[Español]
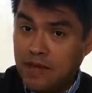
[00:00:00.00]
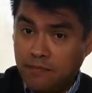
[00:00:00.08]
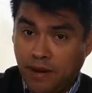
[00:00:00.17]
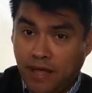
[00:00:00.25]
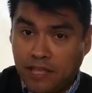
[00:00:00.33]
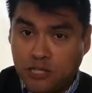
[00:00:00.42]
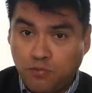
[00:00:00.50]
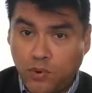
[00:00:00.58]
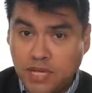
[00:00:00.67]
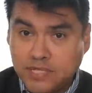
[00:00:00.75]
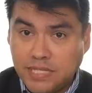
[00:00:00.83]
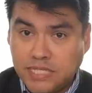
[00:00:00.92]
para
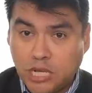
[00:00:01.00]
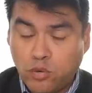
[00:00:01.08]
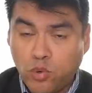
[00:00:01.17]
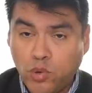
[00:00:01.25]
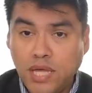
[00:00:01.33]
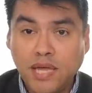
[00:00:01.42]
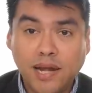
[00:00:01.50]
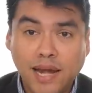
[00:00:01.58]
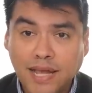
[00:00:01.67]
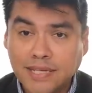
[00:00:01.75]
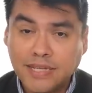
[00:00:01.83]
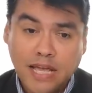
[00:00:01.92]
después
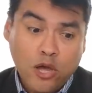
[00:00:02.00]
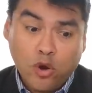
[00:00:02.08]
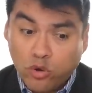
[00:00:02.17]
distribuirlas